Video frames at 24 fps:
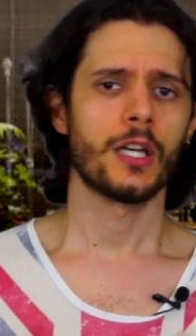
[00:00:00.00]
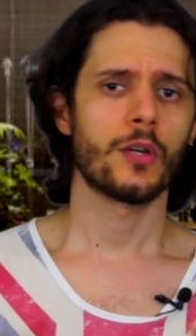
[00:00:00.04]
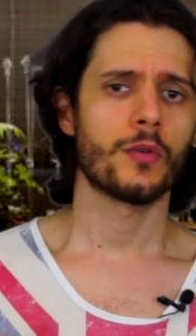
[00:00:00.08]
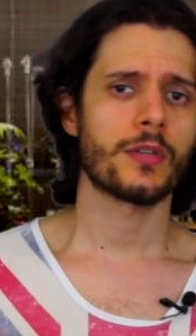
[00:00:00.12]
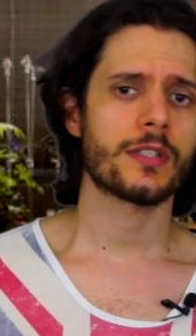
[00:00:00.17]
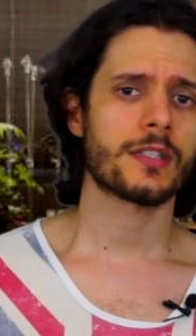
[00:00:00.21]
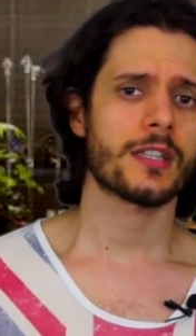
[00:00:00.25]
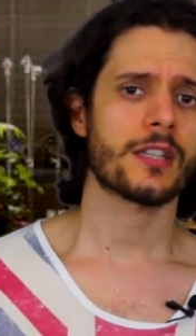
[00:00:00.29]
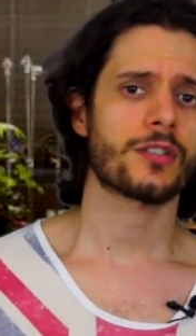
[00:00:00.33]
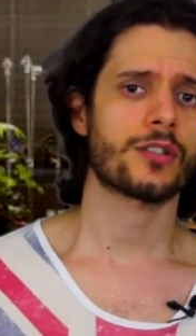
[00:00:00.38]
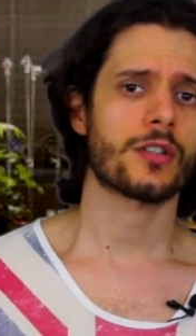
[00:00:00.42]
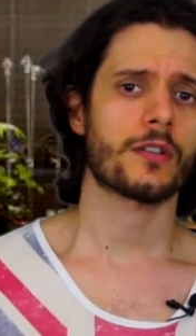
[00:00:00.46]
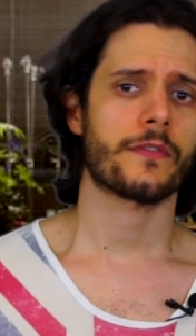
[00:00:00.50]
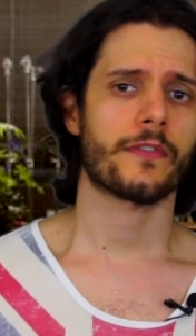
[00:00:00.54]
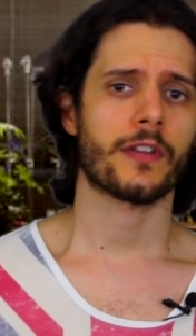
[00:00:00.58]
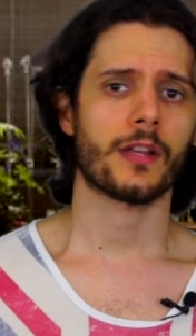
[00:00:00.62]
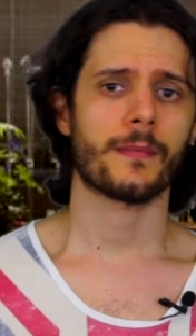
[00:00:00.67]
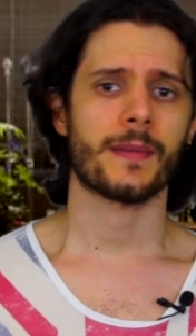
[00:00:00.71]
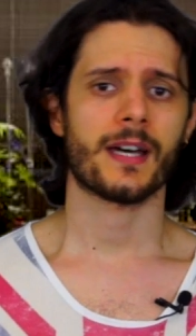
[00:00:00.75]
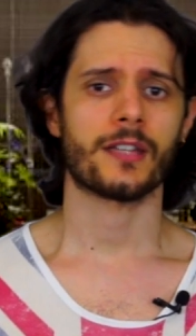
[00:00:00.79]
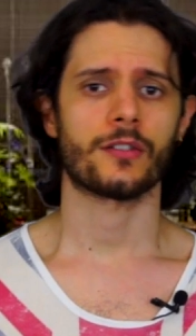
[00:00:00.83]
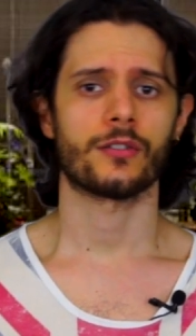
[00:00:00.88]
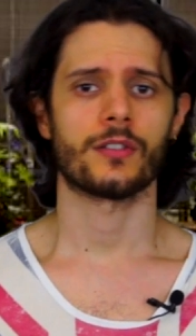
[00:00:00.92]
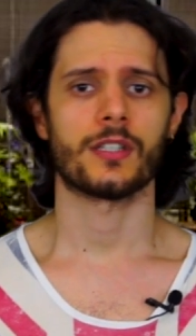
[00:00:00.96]
Lui stesso ha
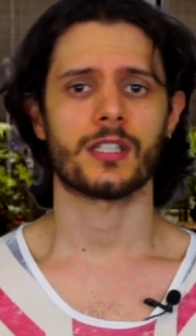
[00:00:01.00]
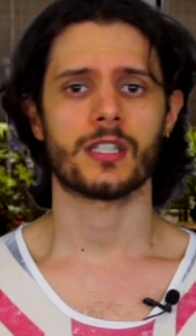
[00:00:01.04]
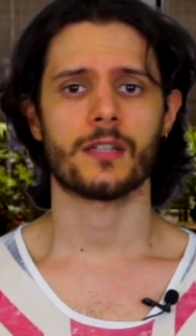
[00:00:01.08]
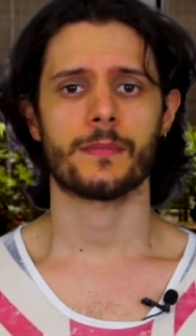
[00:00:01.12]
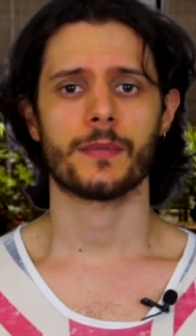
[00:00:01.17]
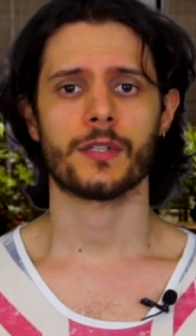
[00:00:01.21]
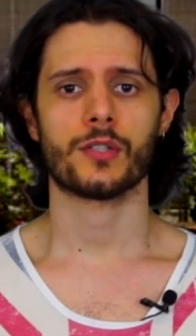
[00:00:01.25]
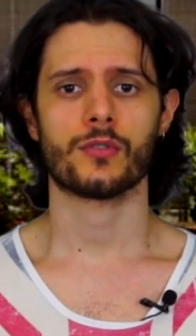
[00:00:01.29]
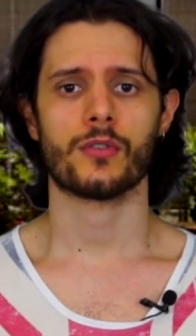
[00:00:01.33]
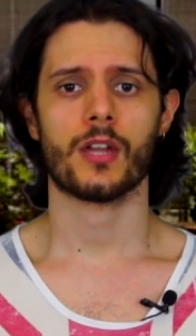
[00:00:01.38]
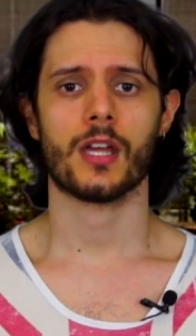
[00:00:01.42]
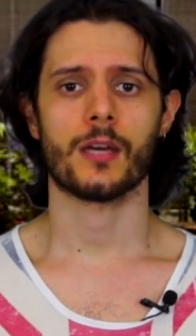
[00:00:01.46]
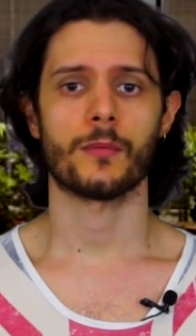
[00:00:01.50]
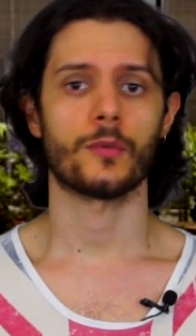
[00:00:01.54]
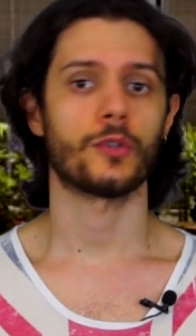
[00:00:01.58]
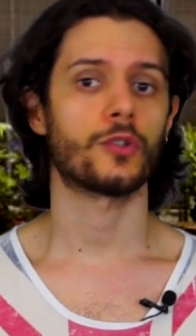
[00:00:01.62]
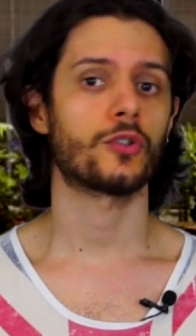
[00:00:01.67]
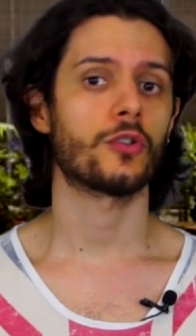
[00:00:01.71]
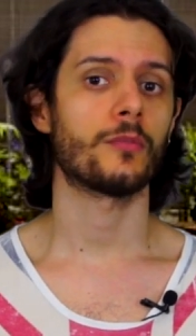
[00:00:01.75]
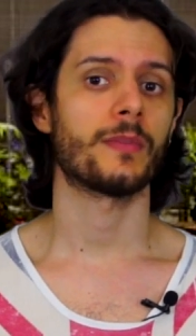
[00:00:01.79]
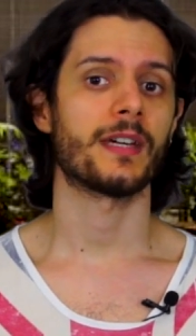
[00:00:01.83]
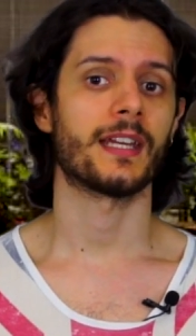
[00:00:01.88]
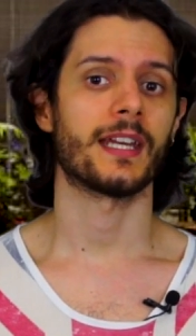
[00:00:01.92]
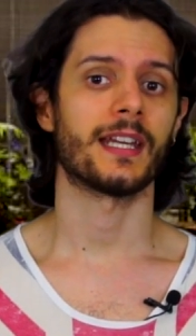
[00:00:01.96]
affermato di saper suonare
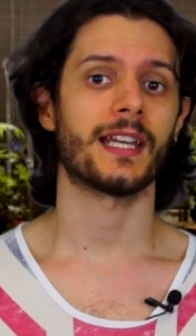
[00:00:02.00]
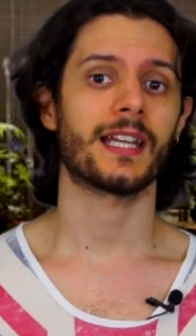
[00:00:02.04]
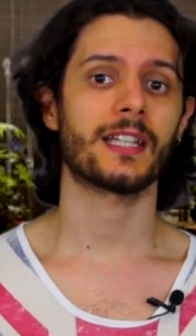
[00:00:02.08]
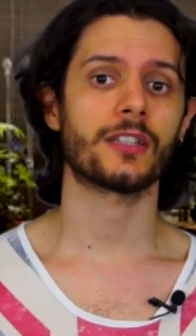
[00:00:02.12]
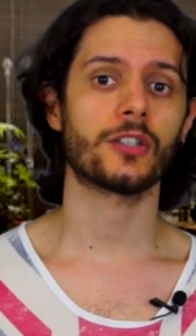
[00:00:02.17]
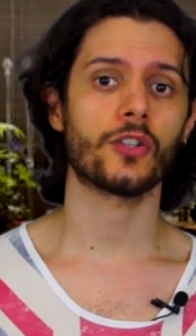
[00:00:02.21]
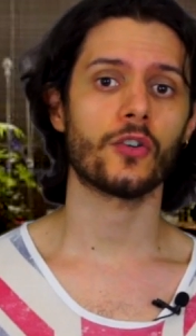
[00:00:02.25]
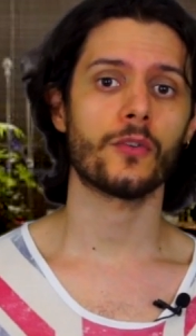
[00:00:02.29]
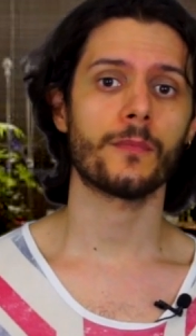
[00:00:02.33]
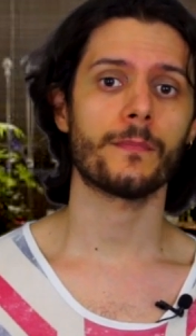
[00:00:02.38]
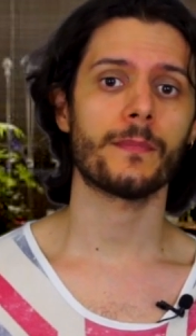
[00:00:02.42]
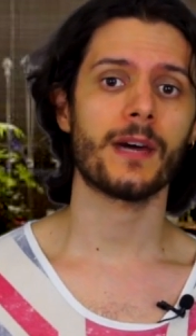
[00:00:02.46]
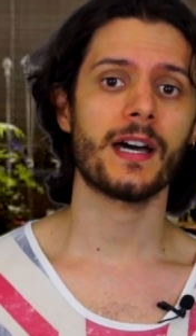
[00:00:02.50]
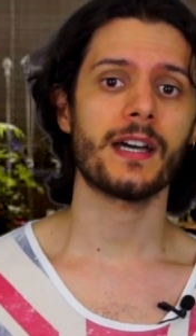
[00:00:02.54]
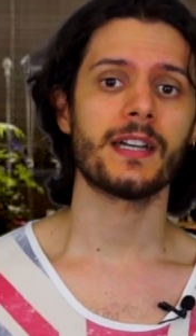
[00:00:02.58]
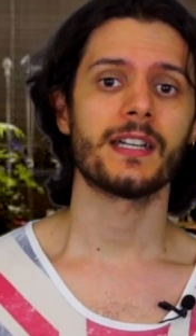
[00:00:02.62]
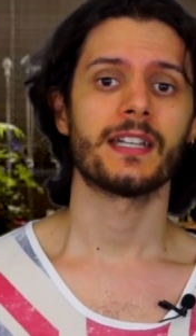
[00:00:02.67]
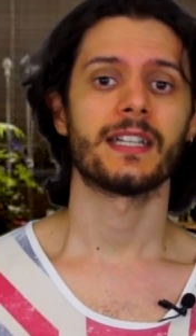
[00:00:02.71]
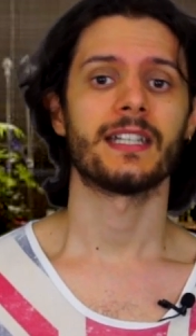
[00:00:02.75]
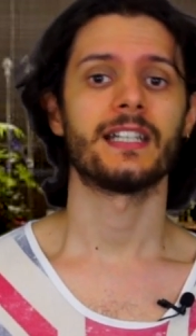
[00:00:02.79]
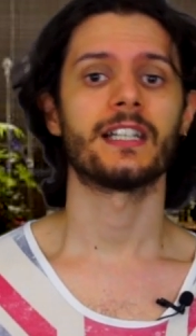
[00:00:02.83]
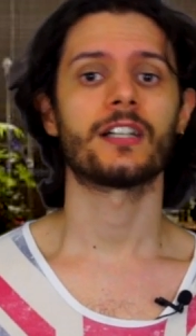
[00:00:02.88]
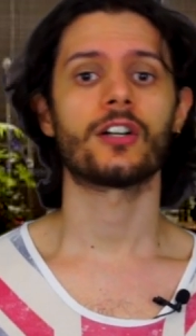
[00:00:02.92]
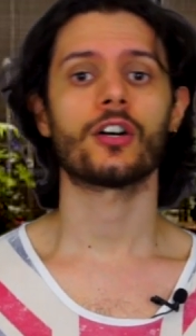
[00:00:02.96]
molto bene la tromba,
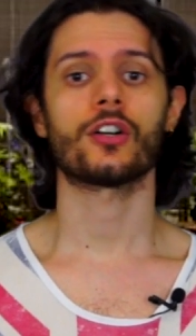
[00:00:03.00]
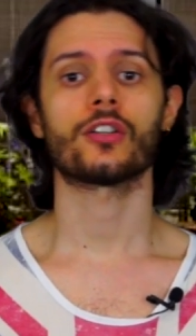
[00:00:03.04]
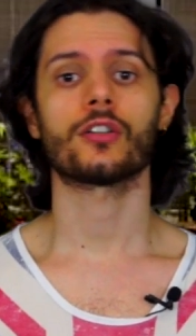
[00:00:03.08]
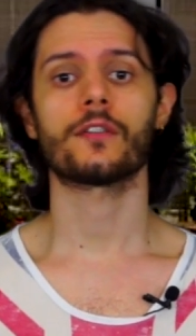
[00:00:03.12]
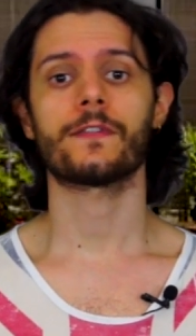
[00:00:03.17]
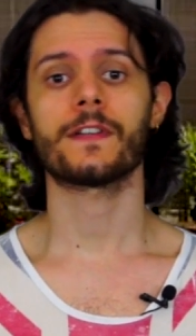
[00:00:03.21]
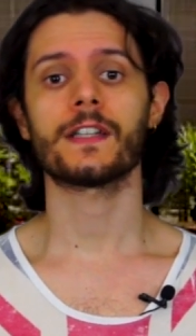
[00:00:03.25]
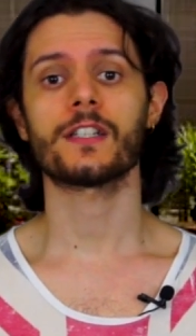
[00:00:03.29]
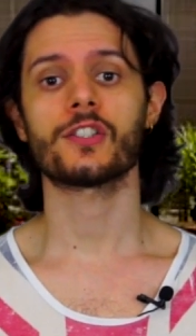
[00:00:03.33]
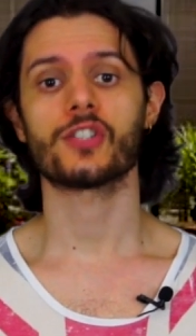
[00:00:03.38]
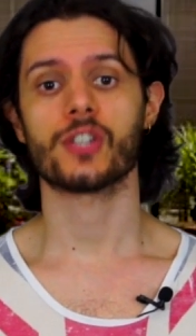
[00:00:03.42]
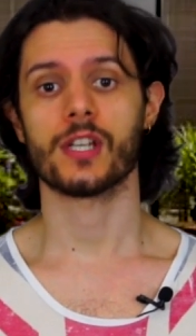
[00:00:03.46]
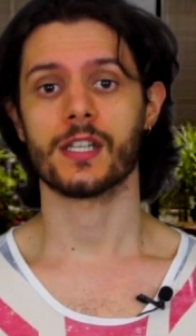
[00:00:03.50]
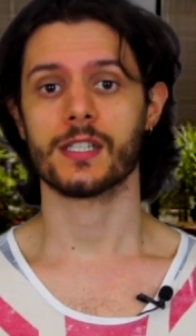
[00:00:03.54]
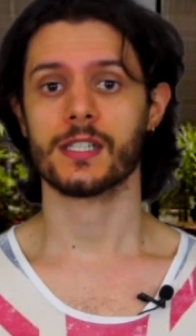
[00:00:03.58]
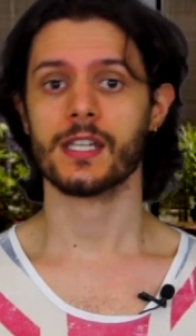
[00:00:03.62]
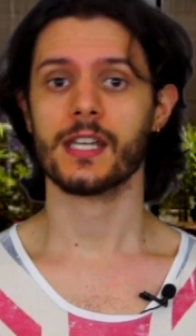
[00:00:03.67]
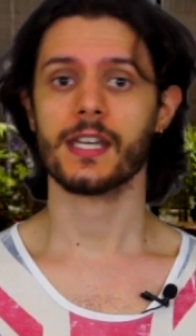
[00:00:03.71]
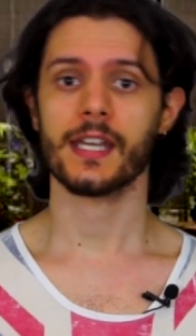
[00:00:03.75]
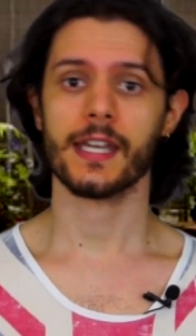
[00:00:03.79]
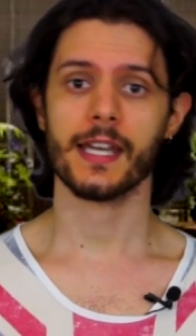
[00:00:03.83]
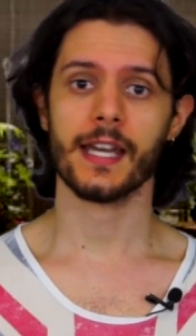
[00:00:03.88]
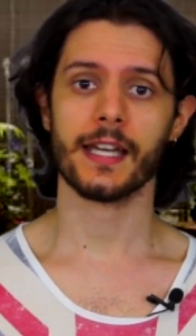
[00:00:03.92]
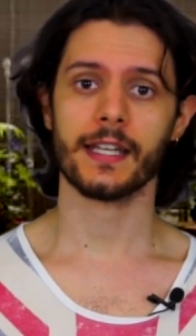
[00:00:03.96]
il corno
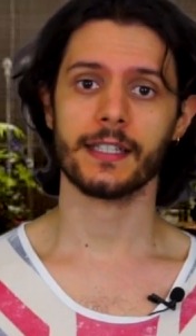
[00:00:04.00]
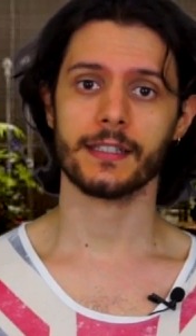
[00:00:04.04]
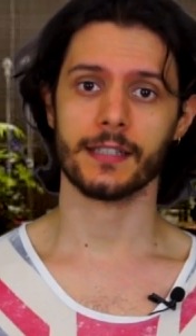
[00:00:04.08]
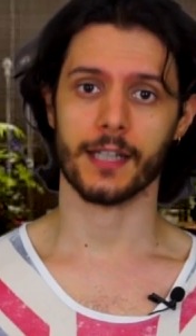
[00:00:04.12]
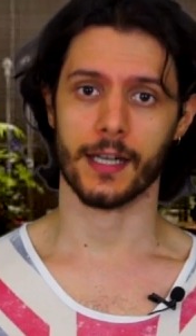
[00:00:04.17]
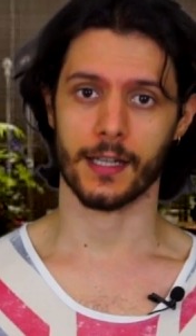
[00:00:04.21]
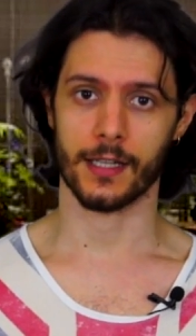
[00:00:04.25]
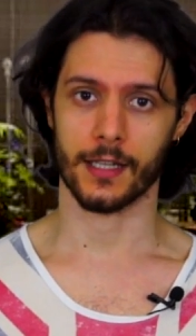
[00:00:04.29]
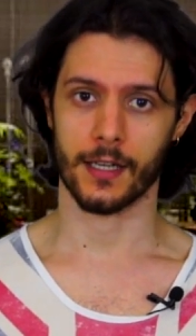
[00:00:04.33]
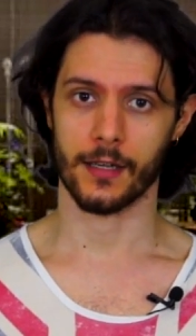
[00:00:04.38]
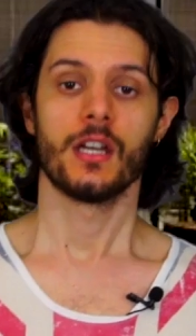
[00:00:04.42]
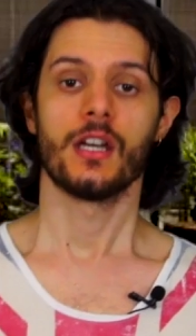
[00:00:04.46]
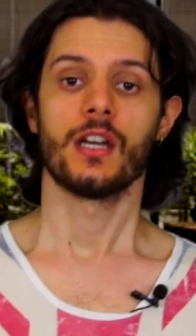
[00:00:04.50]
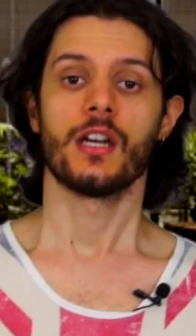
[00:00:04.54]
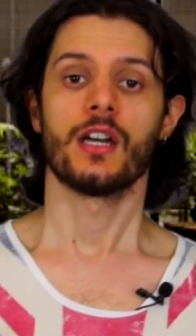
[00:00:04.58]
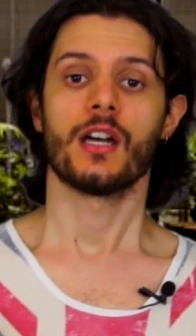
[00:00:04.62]
francese e la chitarra.